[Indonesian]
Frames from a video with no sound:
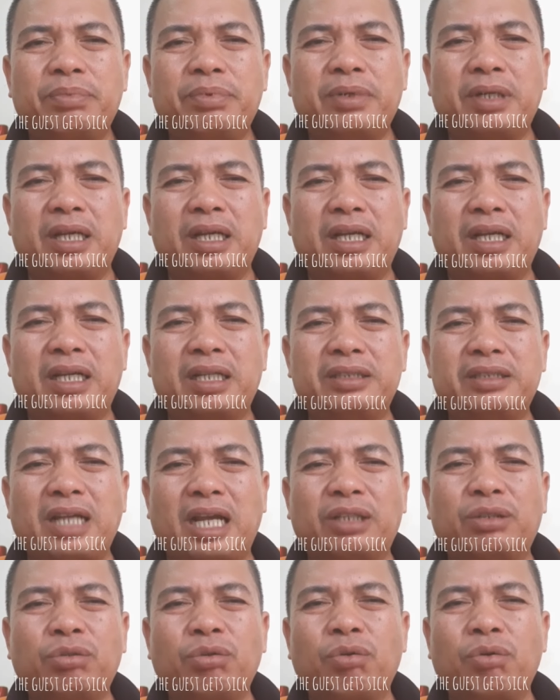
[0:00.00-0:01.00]
eh,
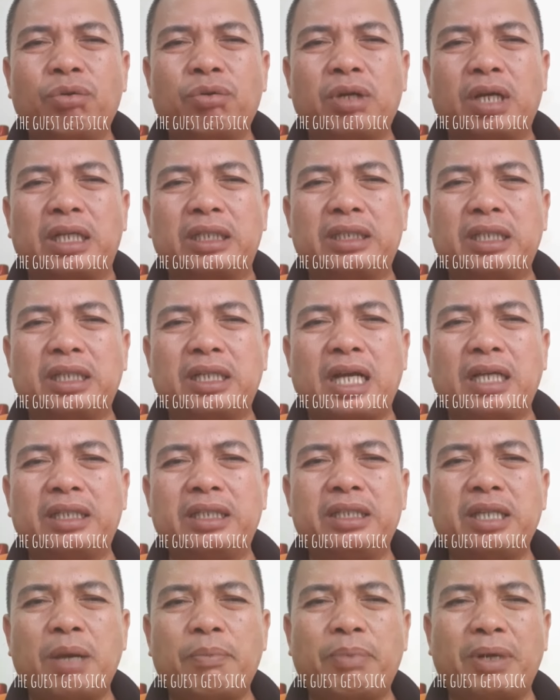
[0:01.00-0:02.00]
jatuh
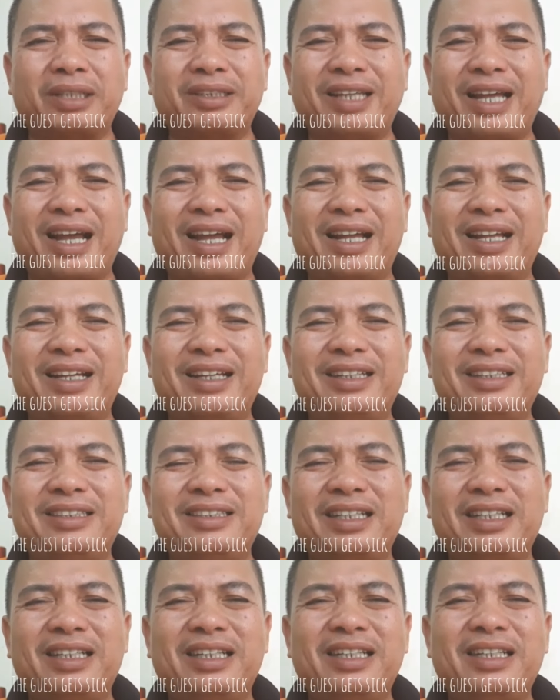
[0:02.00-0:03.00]
kakinya patah
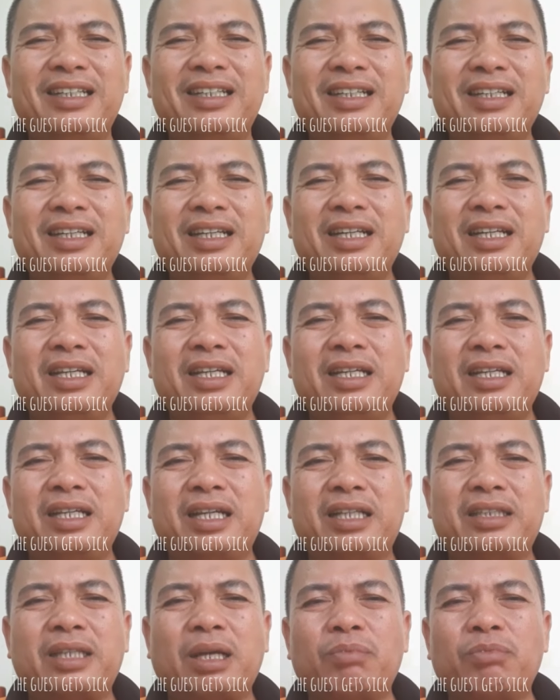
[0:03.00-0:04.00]
jadi
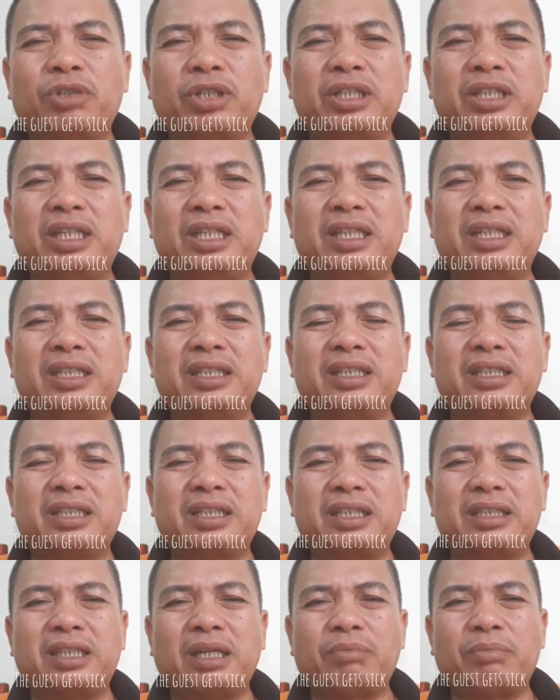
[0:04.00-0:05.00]
eh, tamu ini
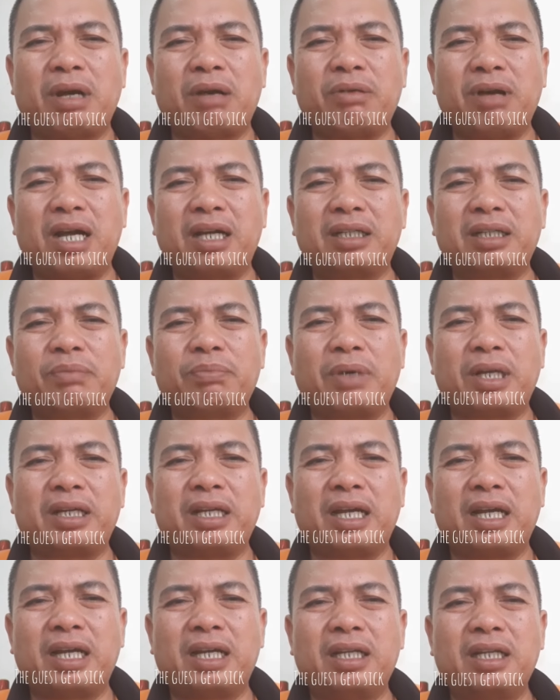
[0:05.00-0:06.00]
kita bawa
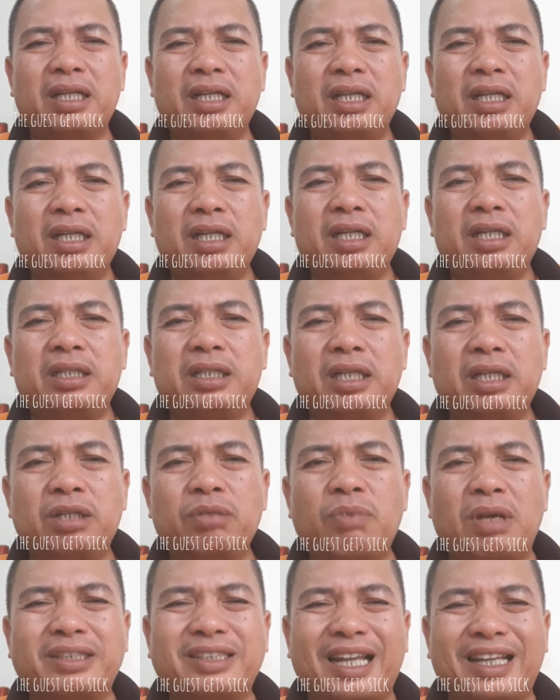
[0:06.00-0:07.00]
kepada ke
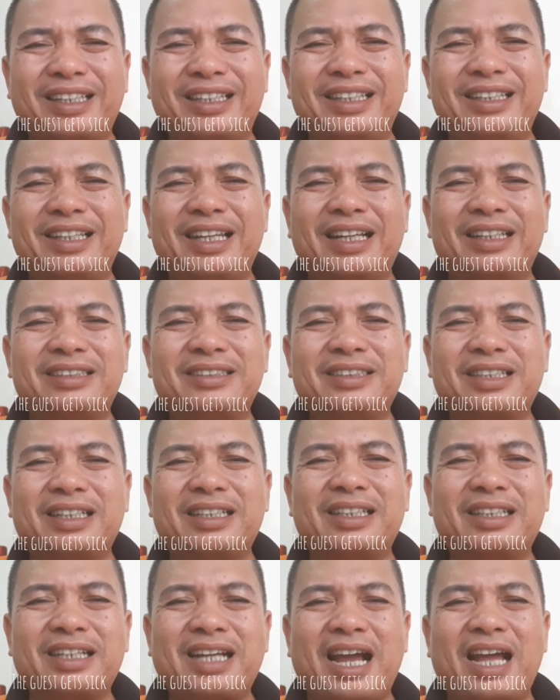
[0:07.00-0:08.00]
rumah sakit yang
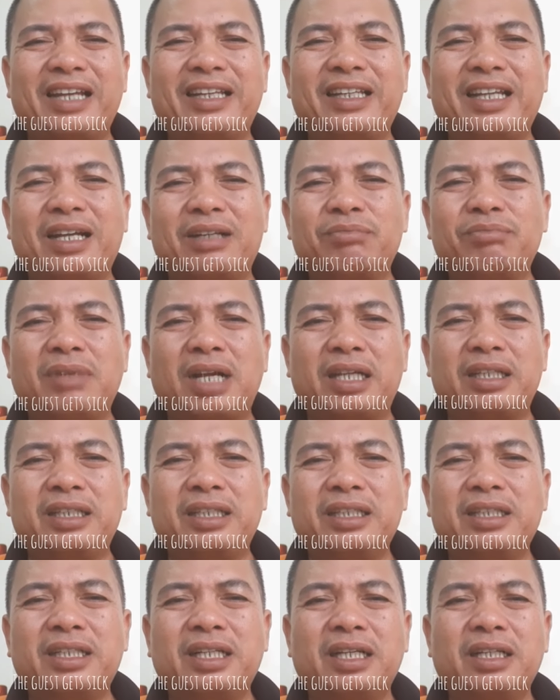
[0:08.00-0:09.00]
terdekat yang
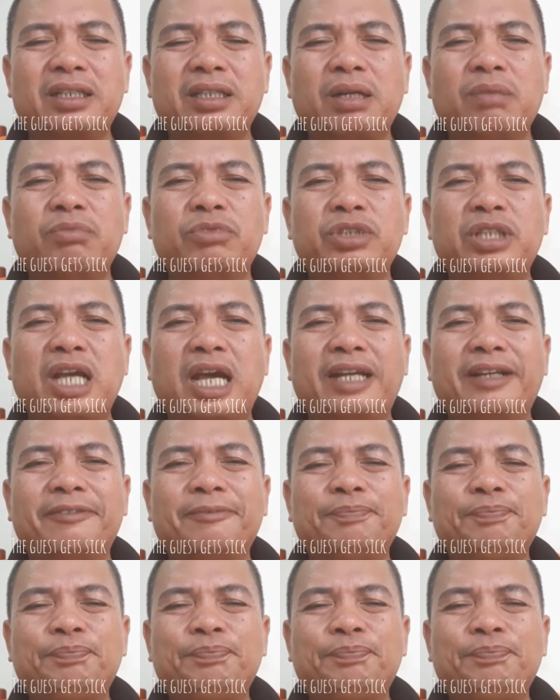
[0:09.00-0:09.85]
baik kemudian